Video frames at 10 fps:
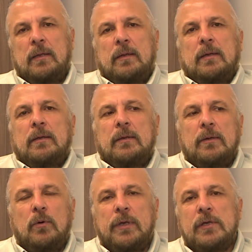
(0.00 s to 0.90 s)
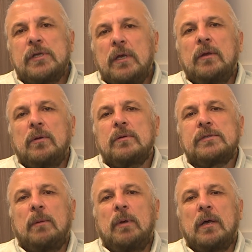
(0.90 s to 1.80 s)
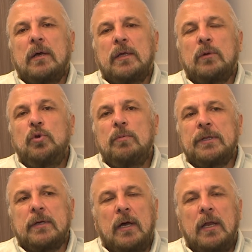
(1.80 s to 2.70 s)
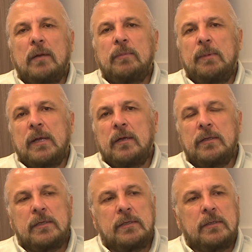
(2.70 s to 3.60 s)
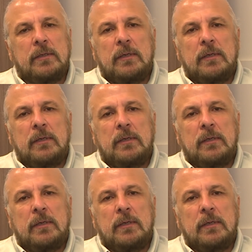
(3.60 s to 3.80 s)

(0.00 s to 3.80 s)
ee, o gece sabaha kadar uyumadık, alarm da bekledik.